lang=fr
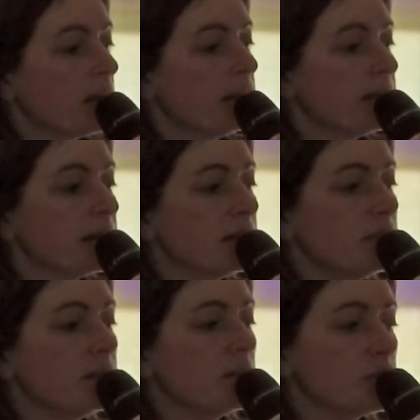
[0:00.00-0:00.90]
les
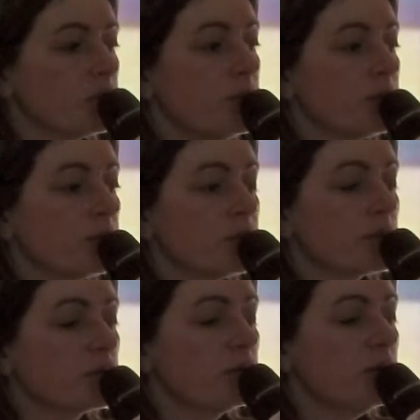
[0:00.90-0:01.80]
activités non mixtes
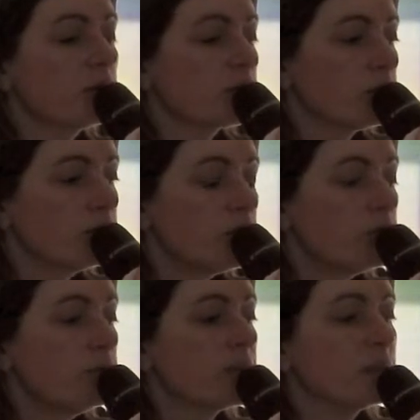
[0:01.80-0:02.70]
masculines sont beaucoup
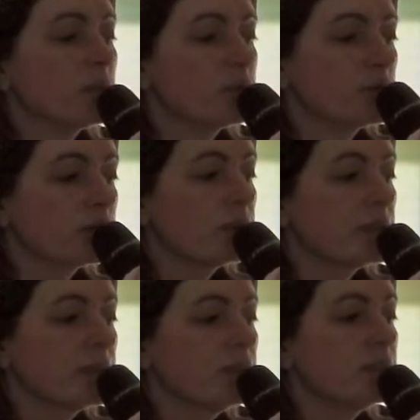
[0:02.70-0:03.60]
plus importantes que les
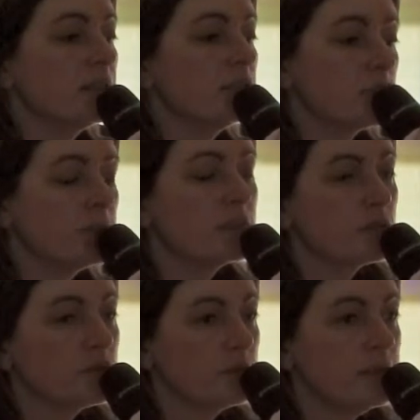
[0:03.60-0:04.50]
activités non
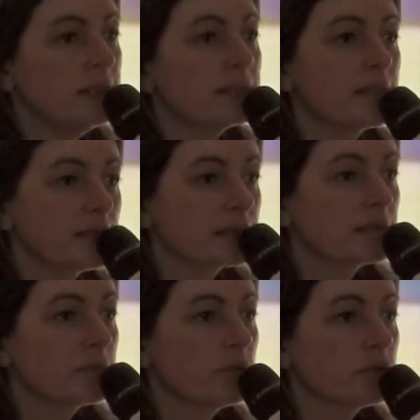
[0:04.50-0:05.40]
mixtes féminines, et ça c'est
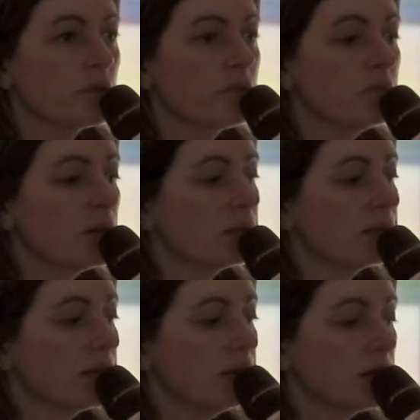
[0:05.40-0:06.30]
très important à voir,
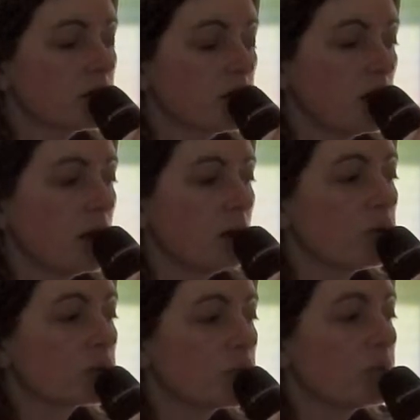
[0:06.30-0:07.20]
c'est-à-dire que
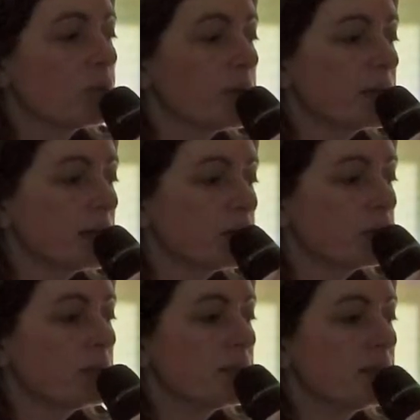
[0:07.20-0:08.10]
lorsqu'on met en place la
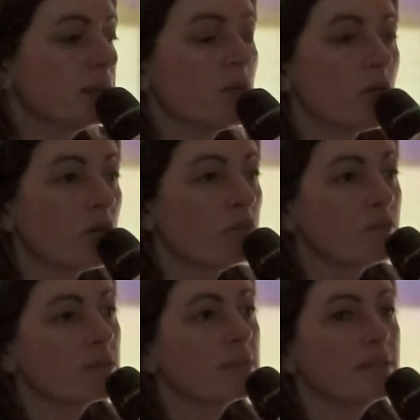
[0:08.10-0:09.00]
non-mixité, on
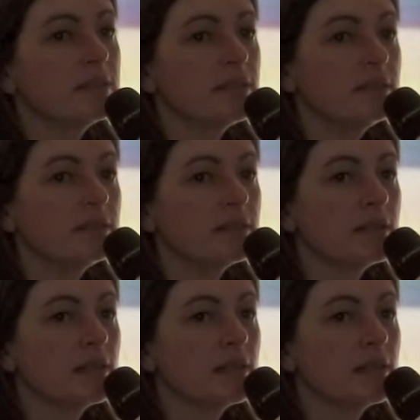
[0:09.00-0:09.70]
renforce les inégalités.